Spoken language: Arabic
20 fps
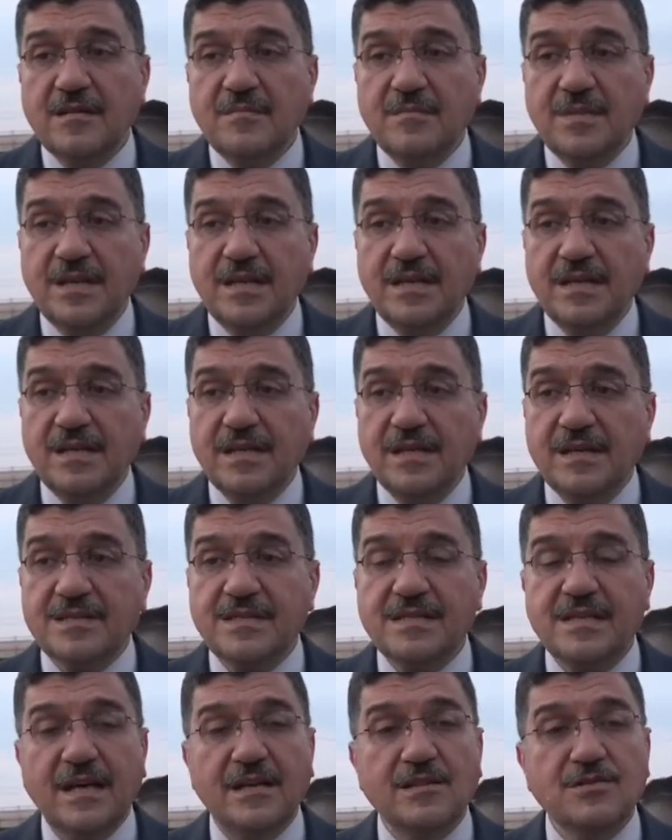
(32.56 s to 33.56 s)

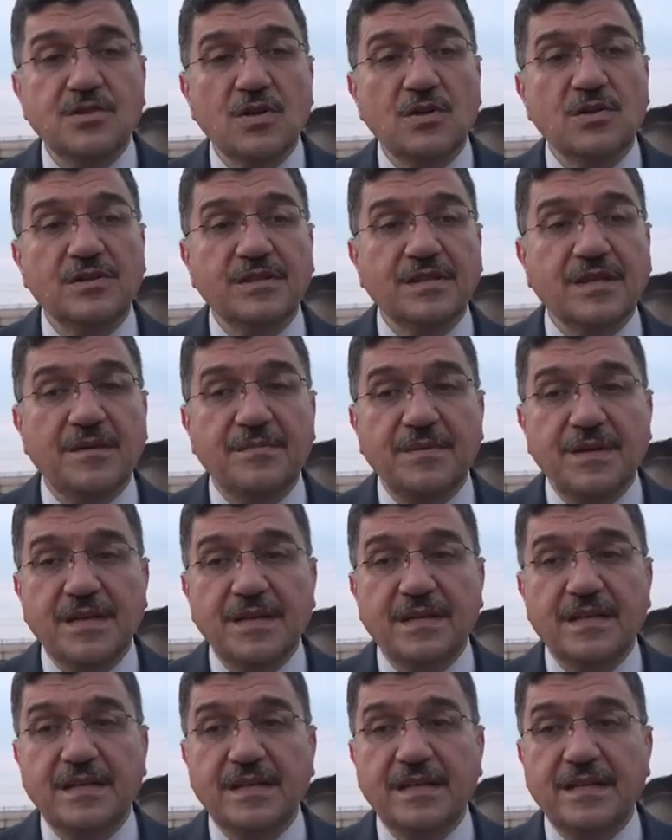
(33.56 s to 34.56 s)
بإرسال جهد
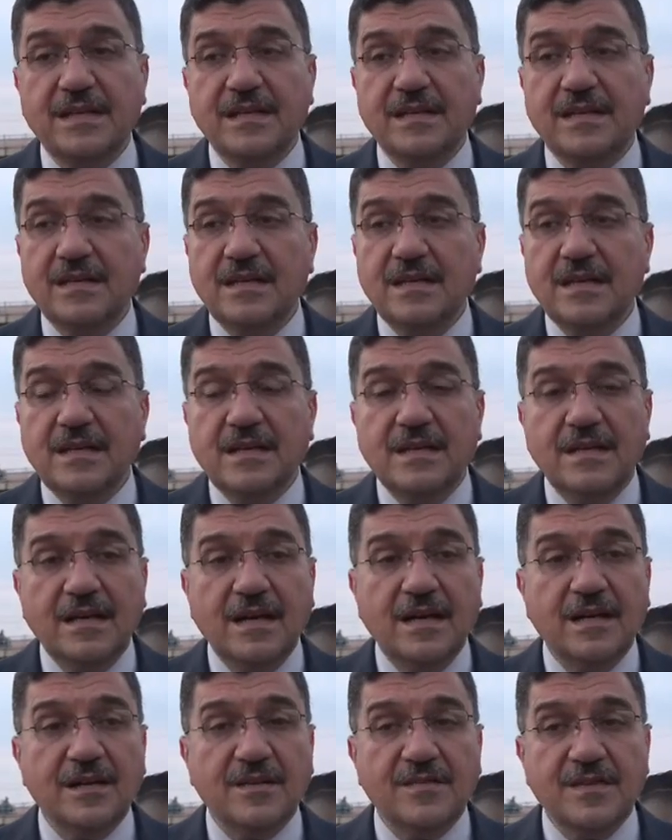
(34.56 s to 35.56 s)
كبير
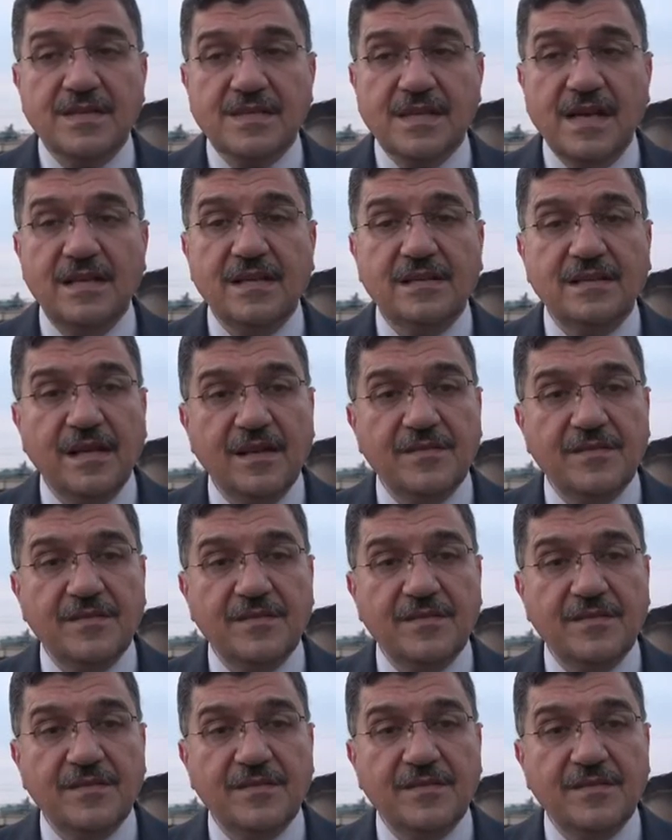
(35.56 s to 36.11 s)
لغرض إزالة